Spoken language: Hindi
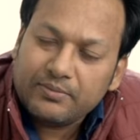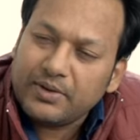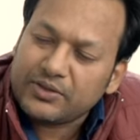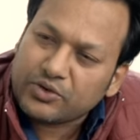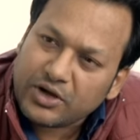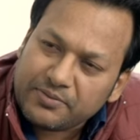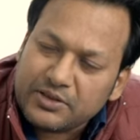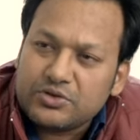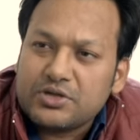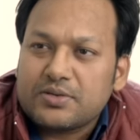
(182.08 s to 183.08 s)
मैं तो कब से
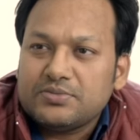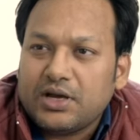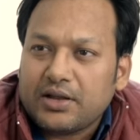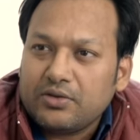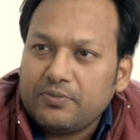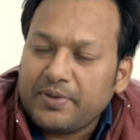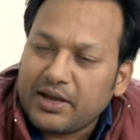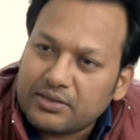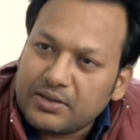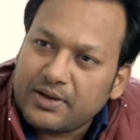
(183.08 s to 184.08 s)
तुझे समझा रहा हूँ प्यार
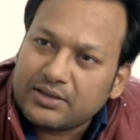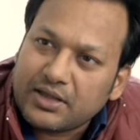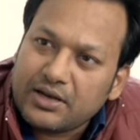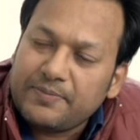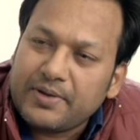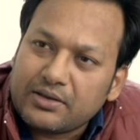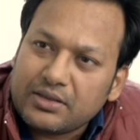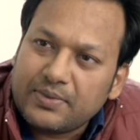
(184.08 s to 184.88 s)
से बात कर ले प्यार